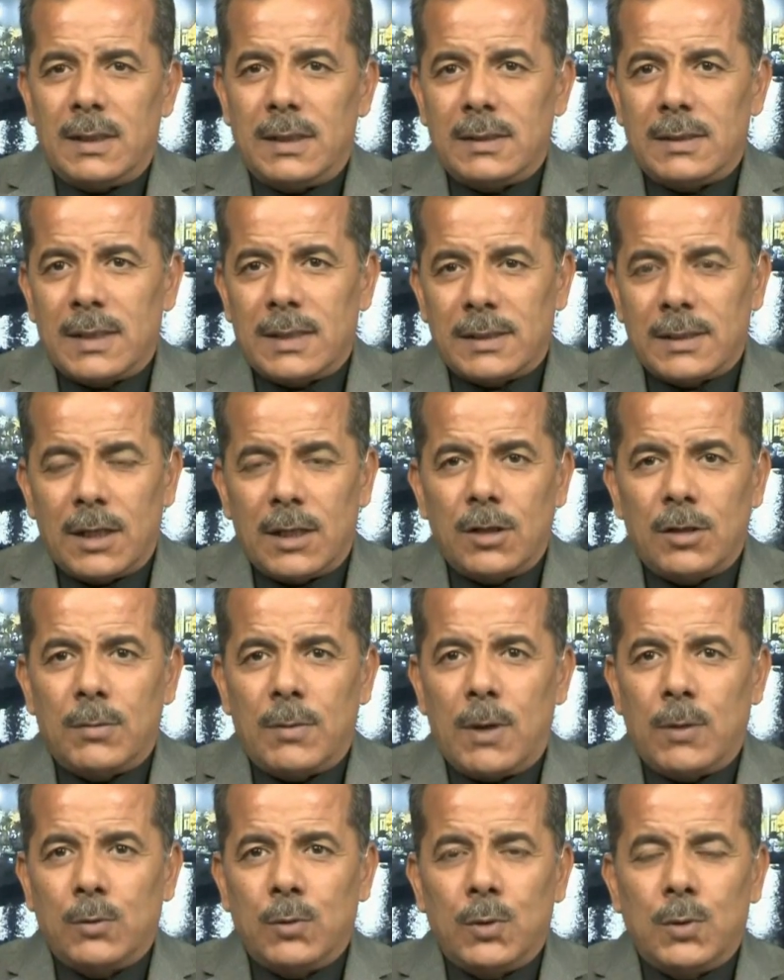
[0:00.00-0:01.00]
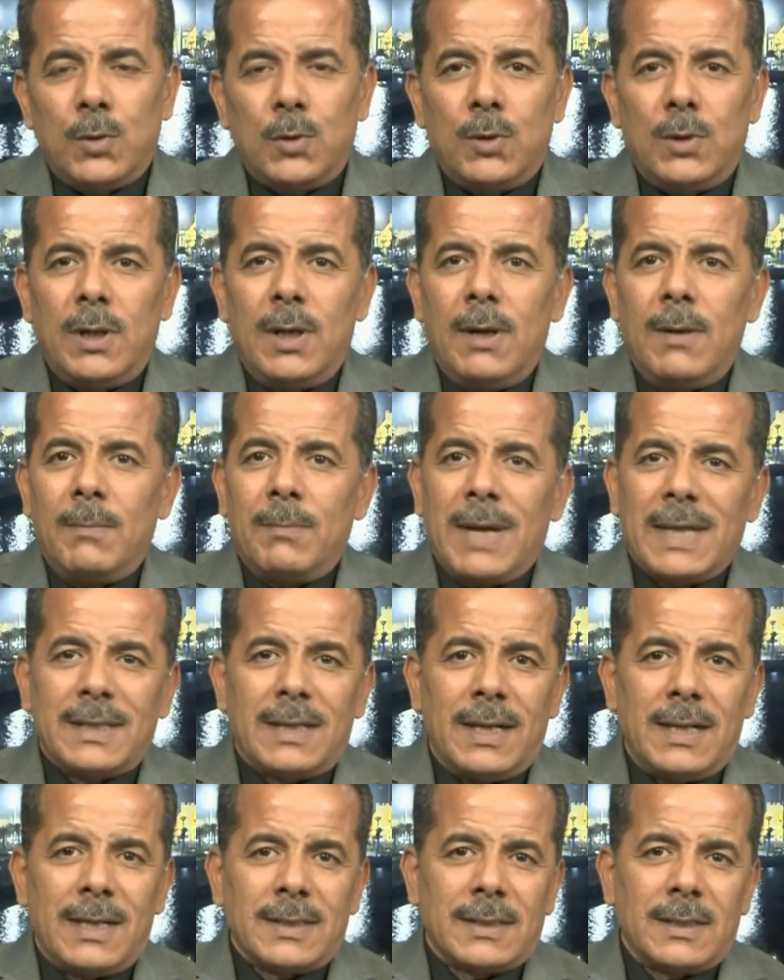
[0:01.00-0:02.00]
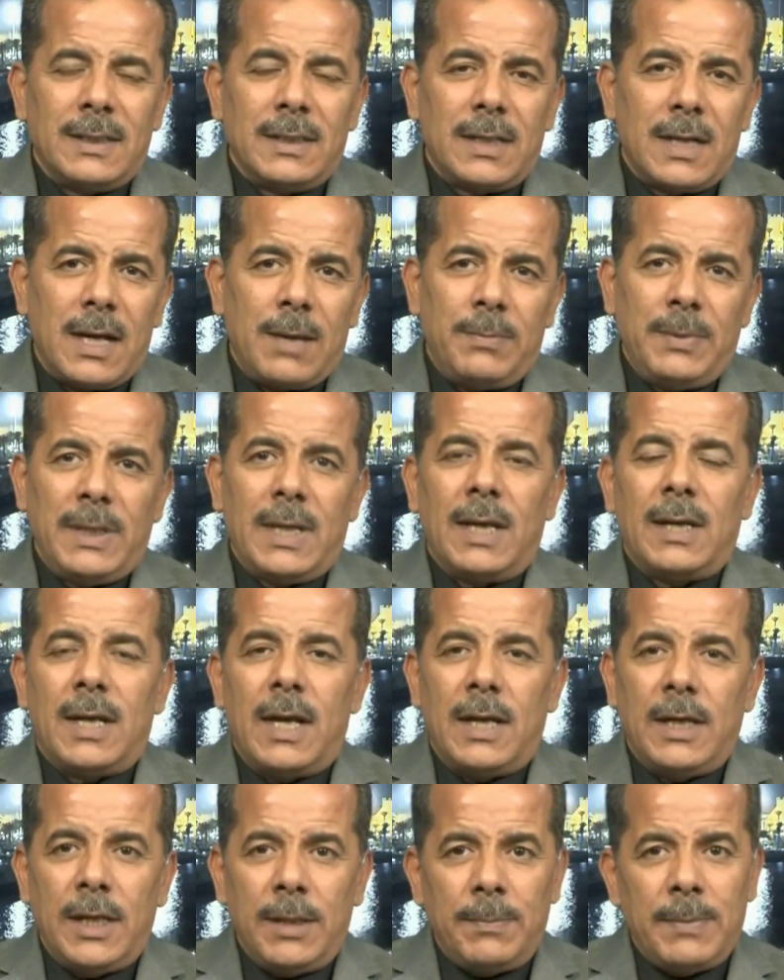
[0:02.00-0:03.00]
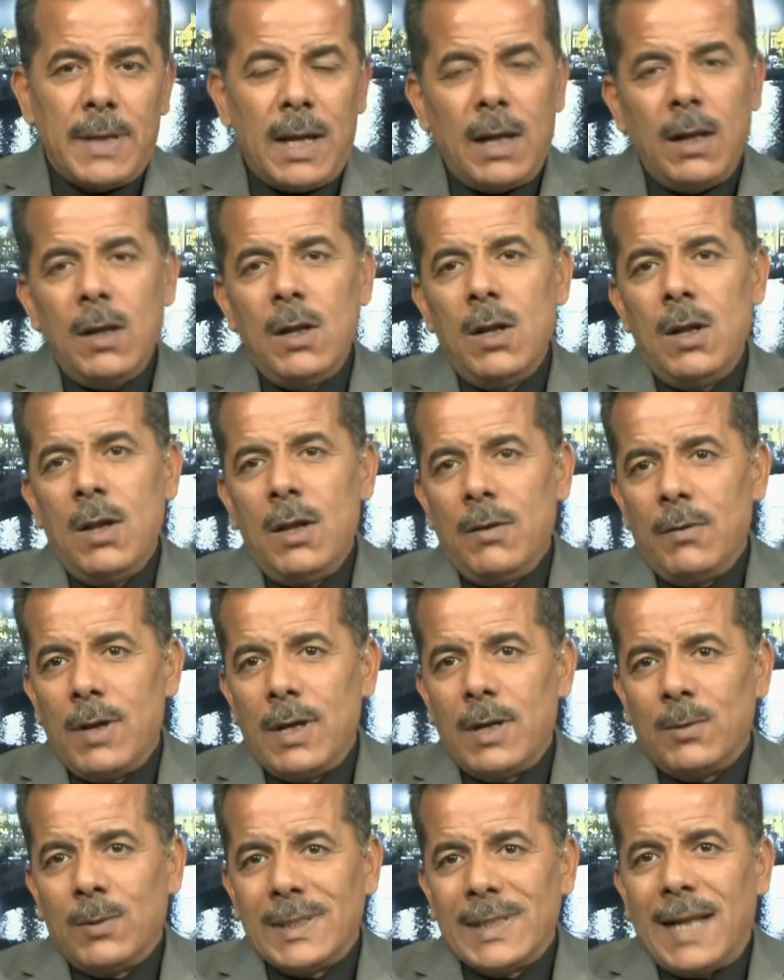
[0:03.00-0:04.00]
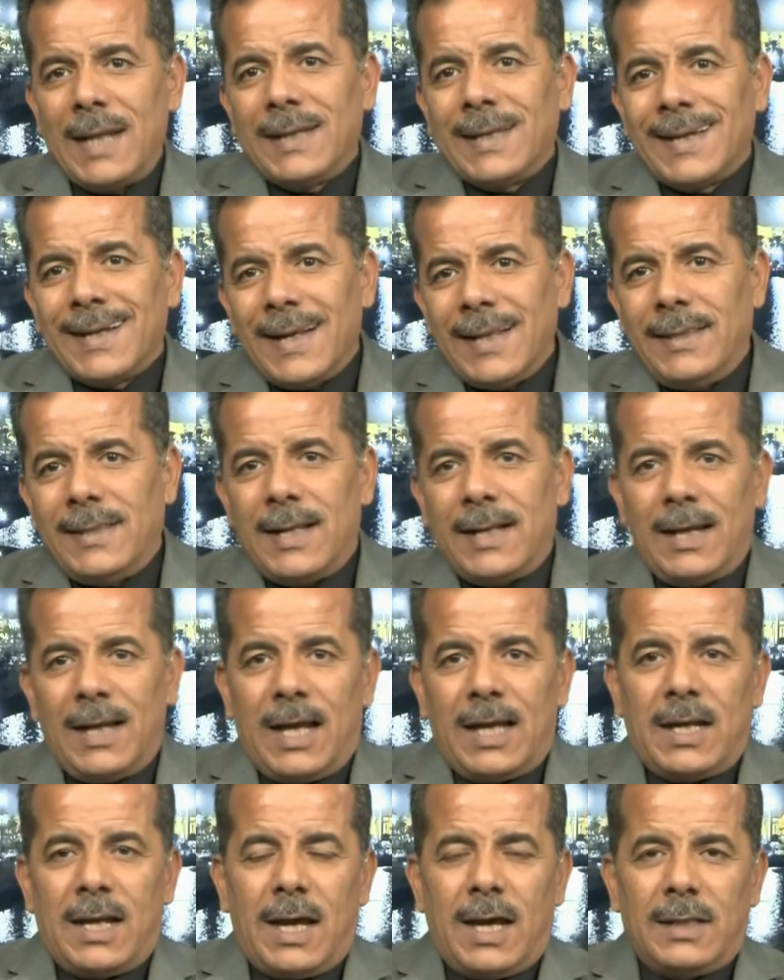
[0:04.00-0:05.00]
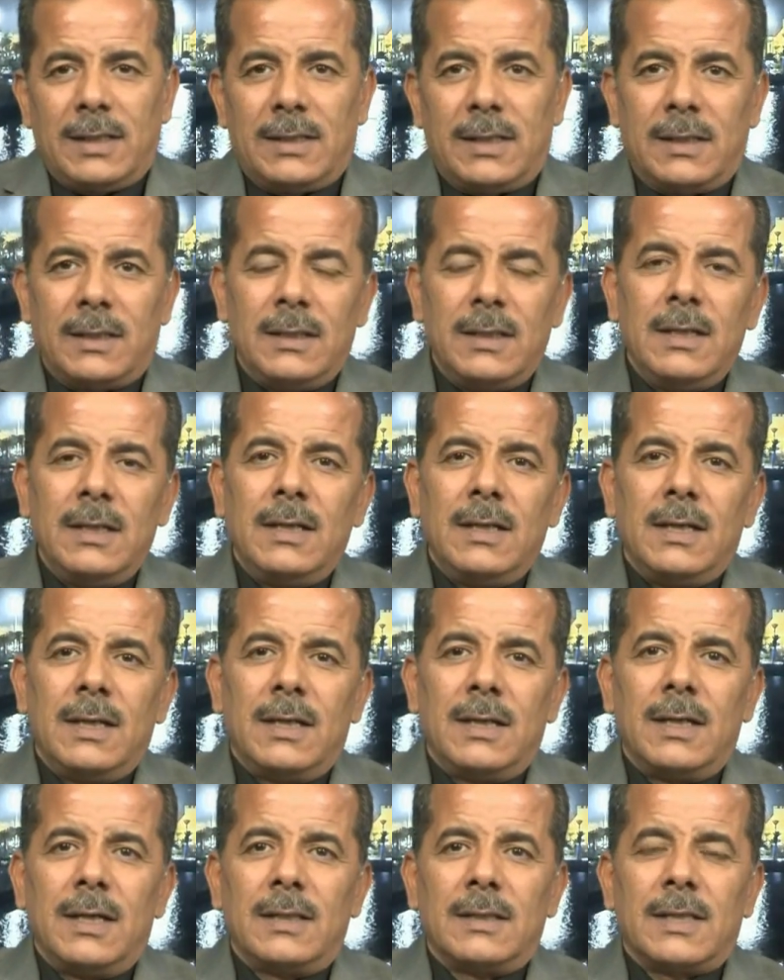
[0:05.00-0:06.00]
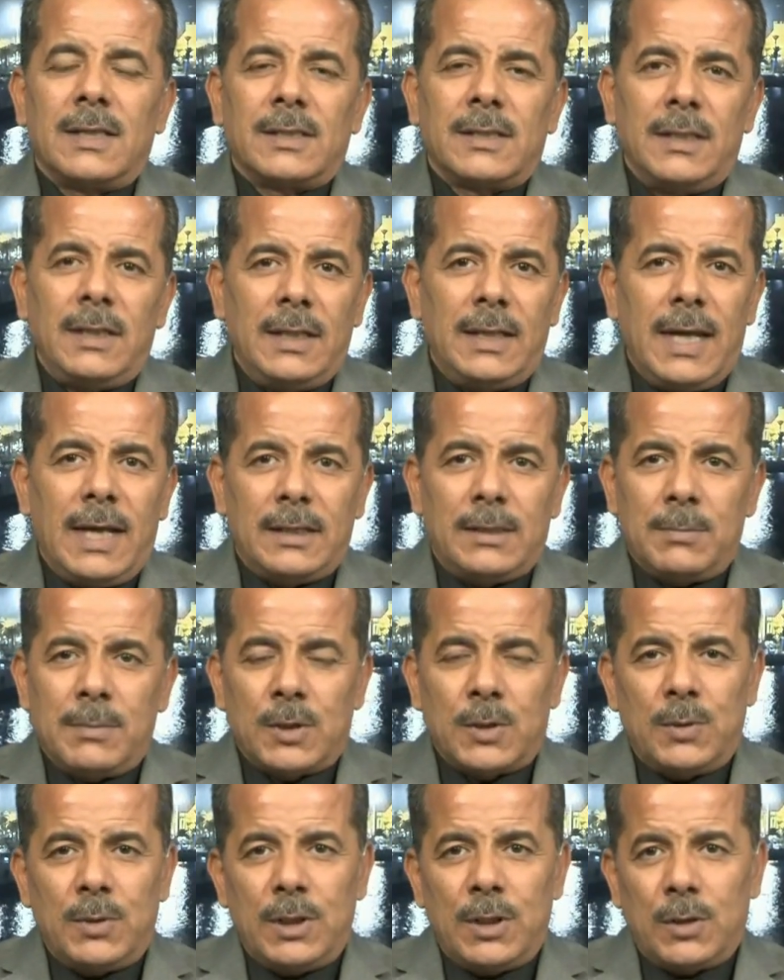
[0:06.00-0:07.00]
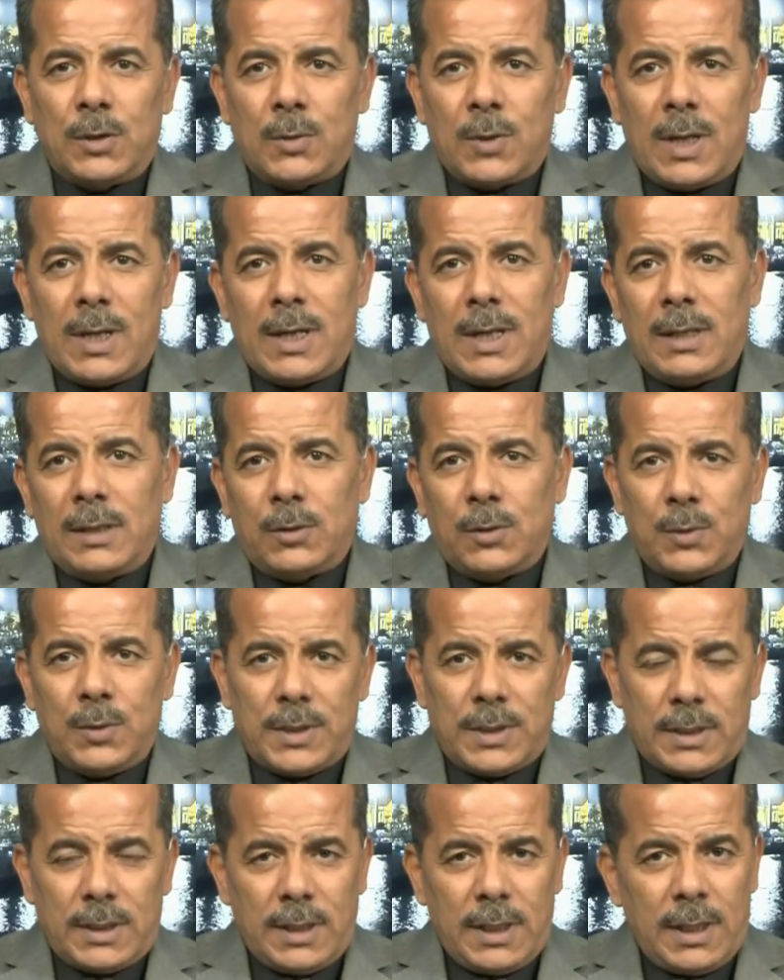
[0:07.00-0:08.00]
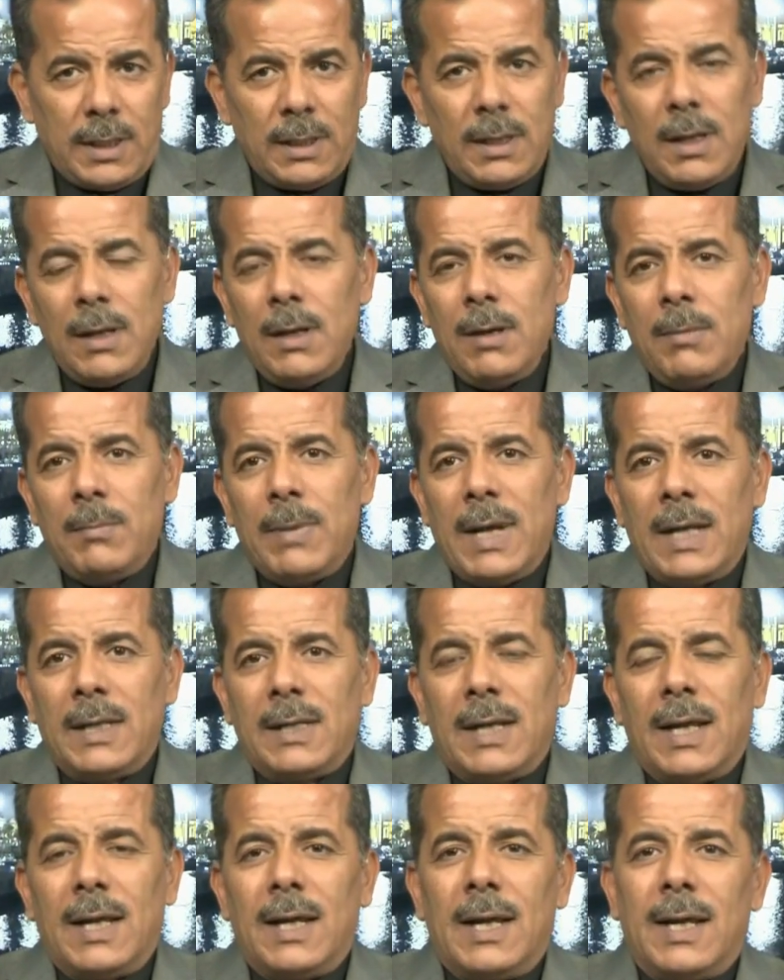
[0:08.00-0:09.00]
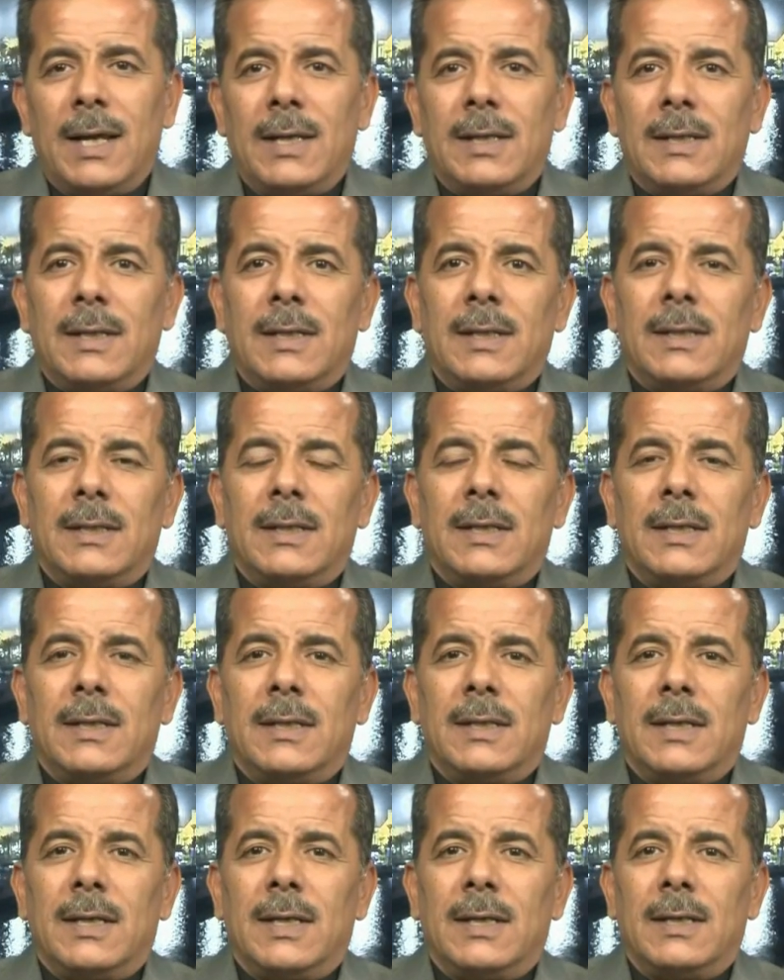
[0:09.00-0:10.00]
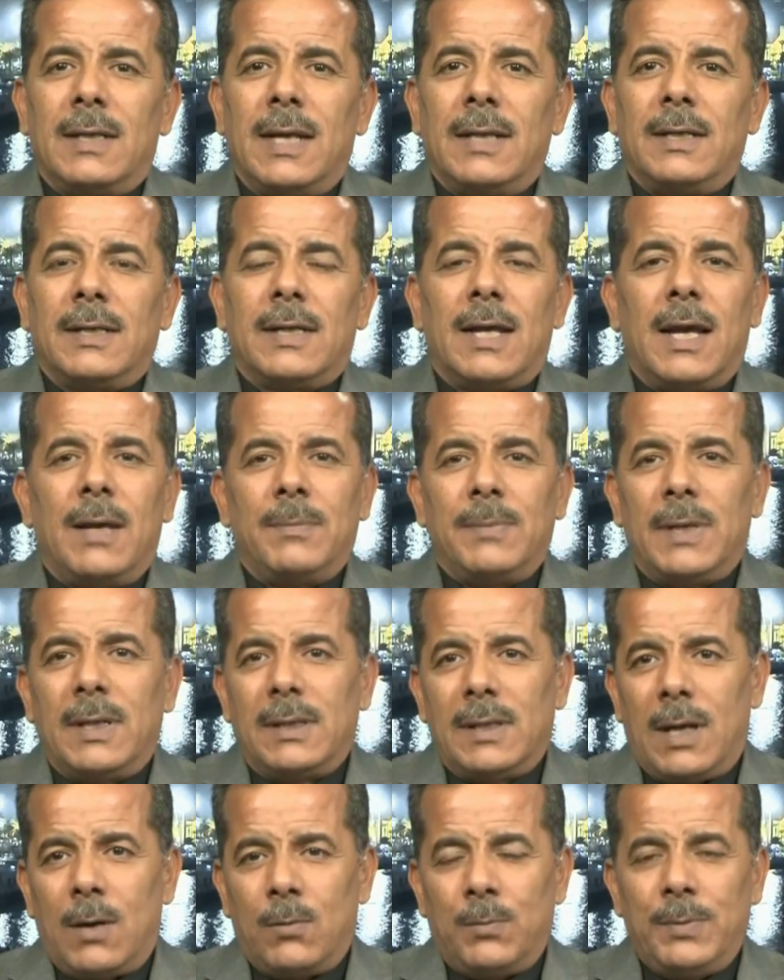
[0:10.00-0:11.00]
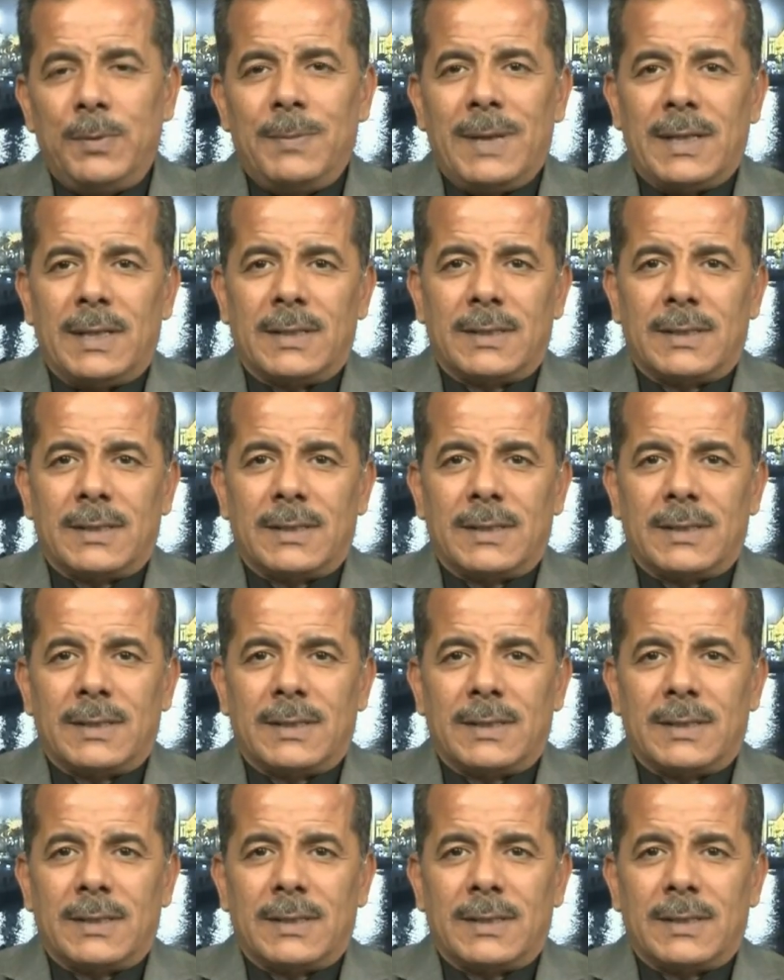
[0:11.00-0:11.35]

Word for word: تسرب او دخول بعض العناصر الارهابيه الى ليبيا وذلك ردا على ايضا آه، تصريح لاحد المسؤولين التونسيين بان آه، الارهاب او بمعنى